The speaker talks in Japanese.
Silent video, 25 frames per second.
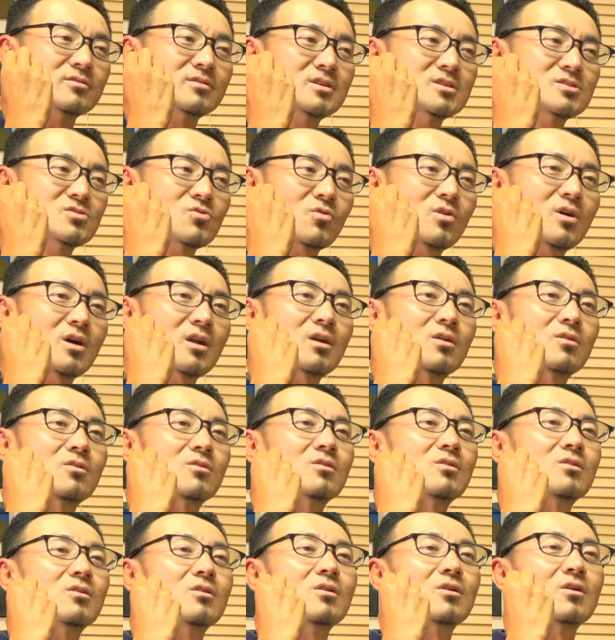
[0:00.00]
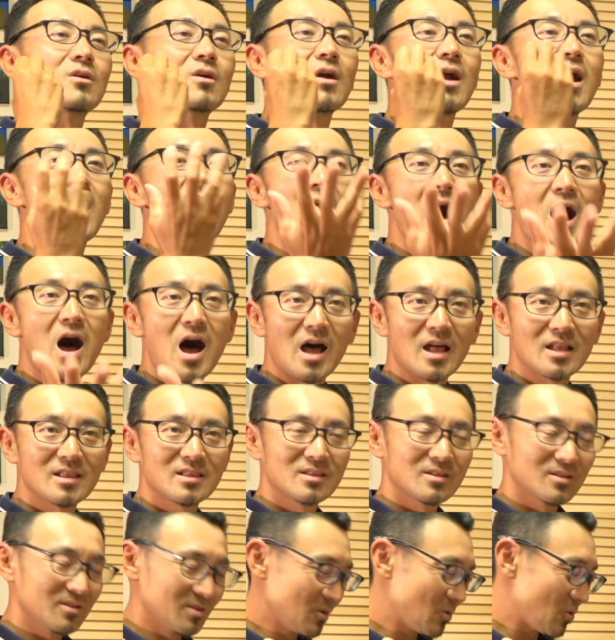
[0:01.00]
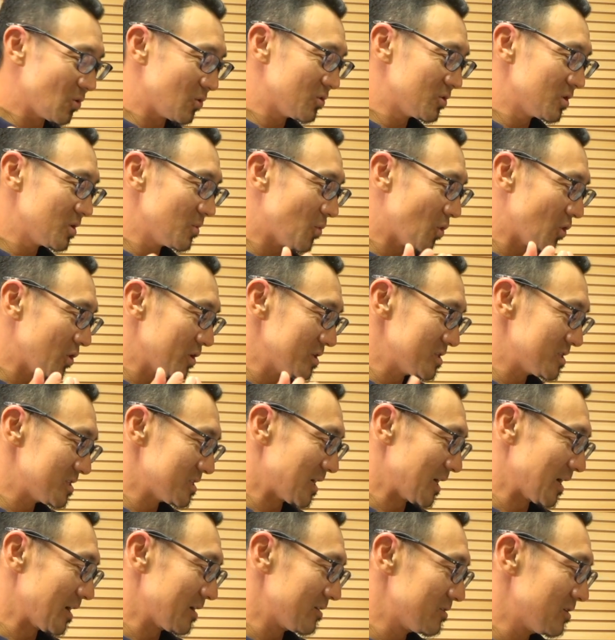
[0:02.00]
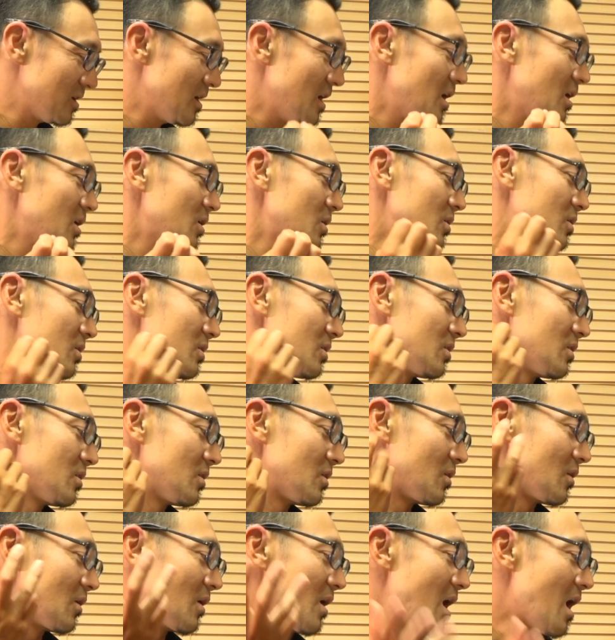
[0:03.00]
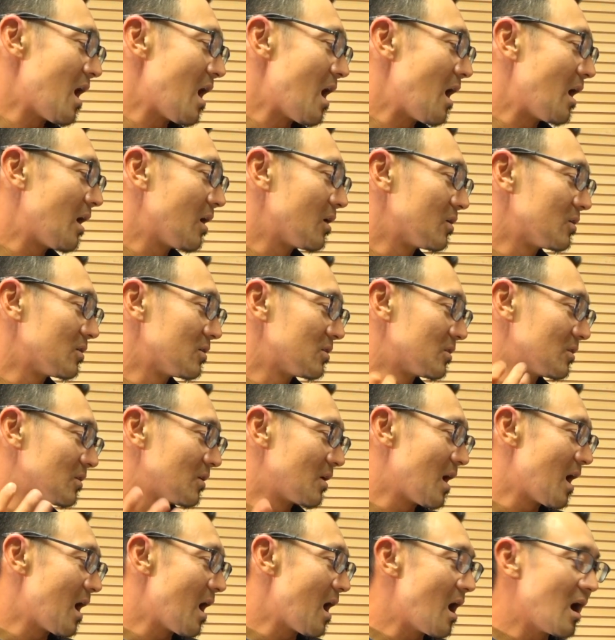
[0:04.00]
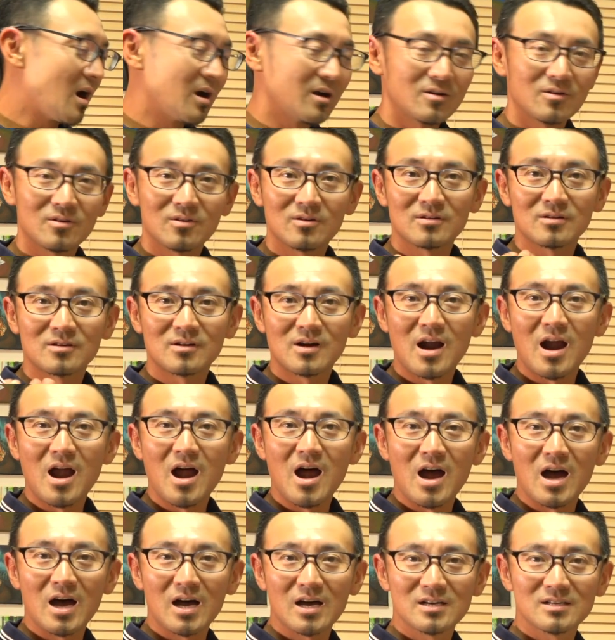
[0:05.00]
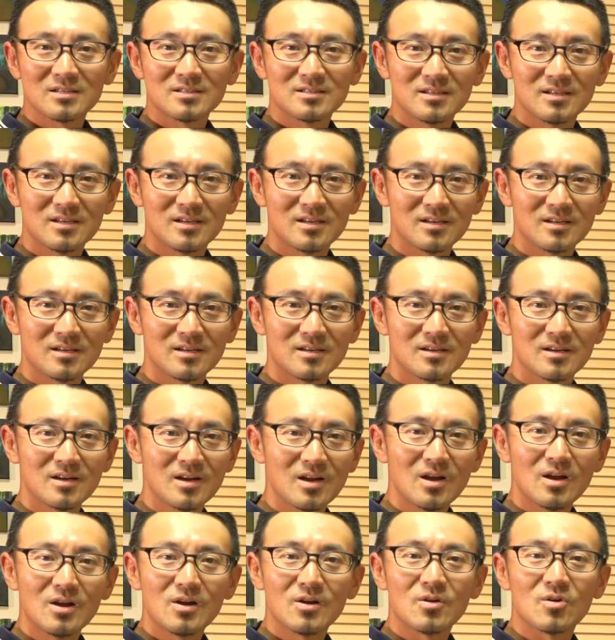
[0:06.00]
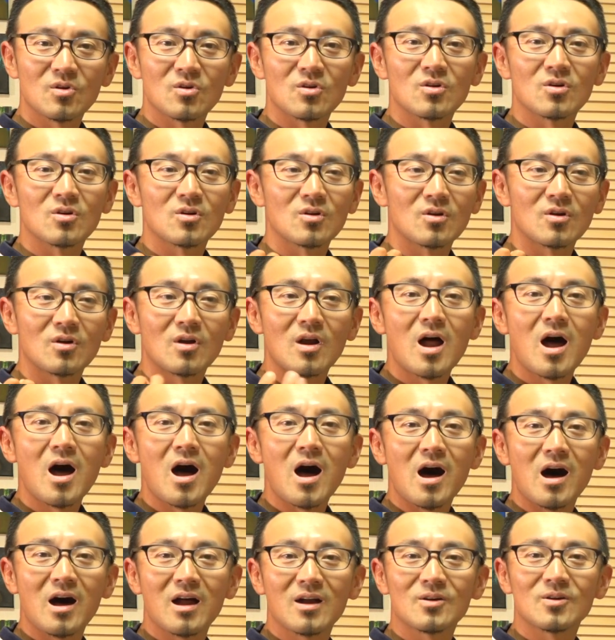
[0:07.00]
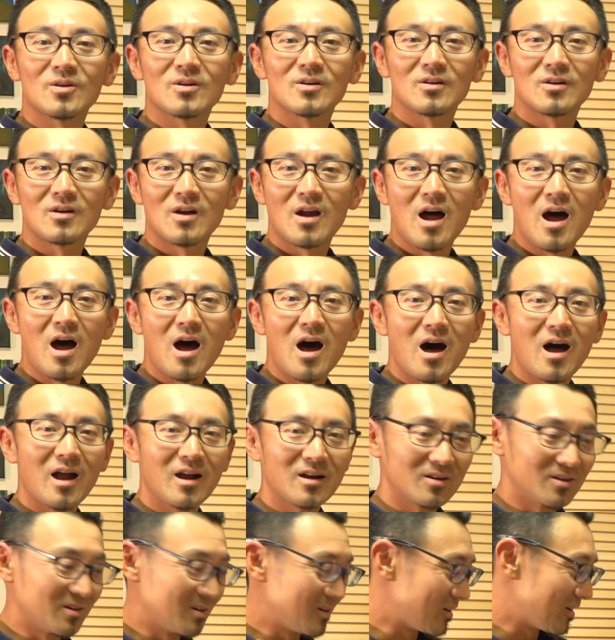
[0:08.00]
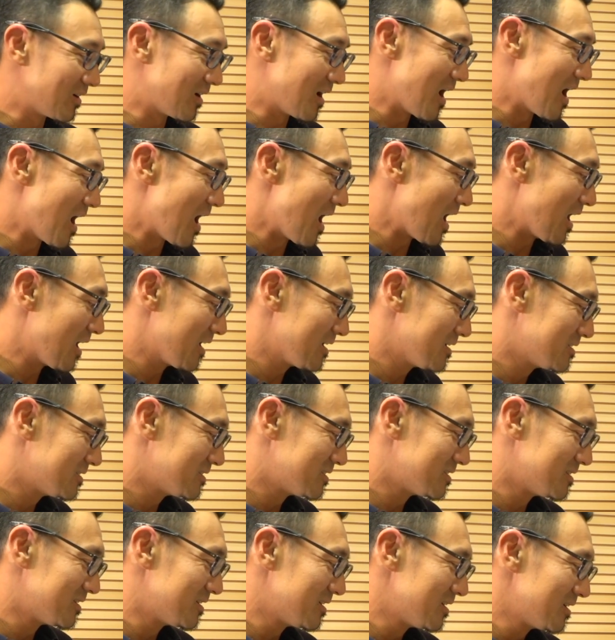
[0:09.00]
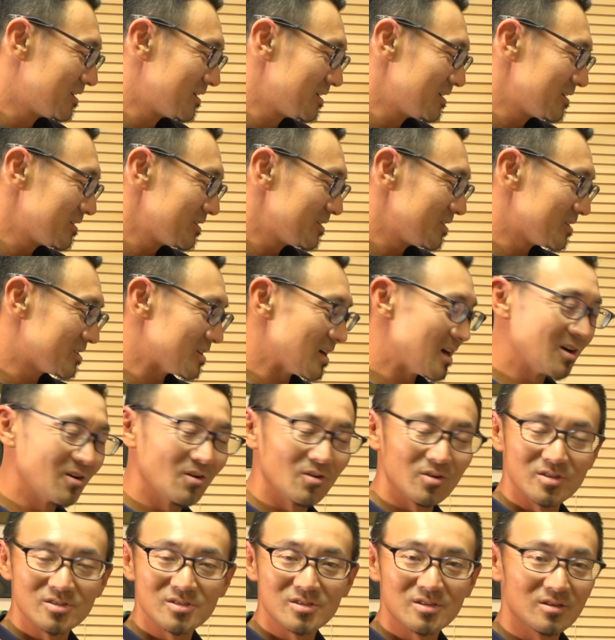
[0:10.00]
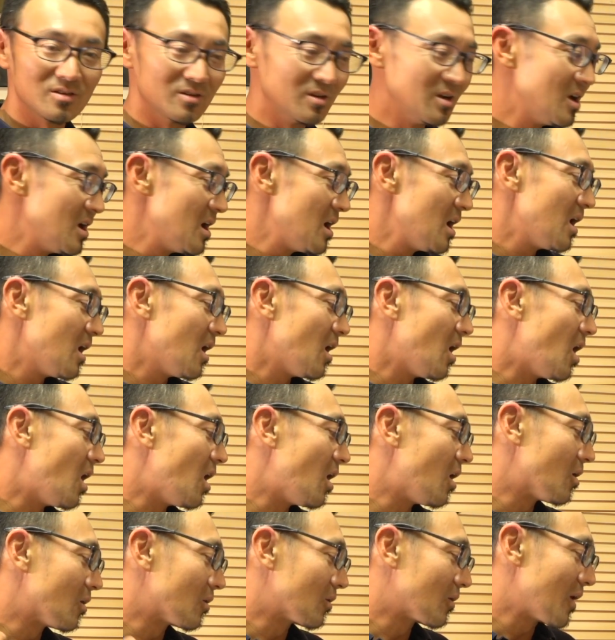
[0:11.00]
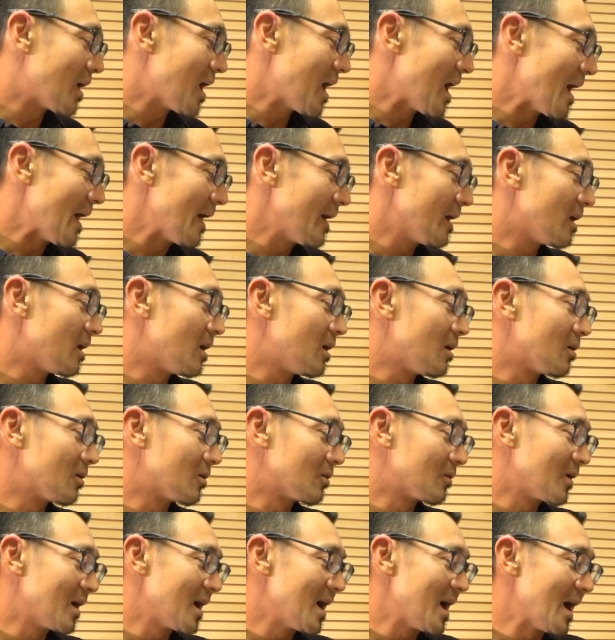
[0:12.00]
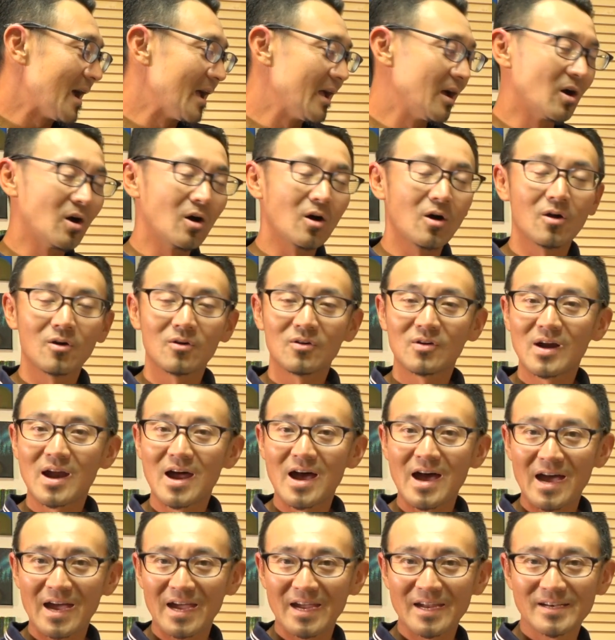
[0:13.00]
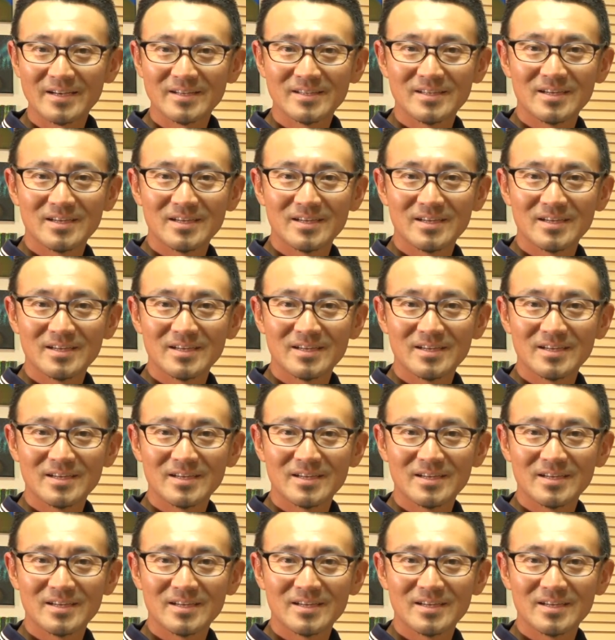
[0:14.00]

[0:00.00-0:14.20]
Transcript: でそこから「ラ」っこういうふうに母音につなげる「ラララ」「ラララ」で単語にする「alright alright alright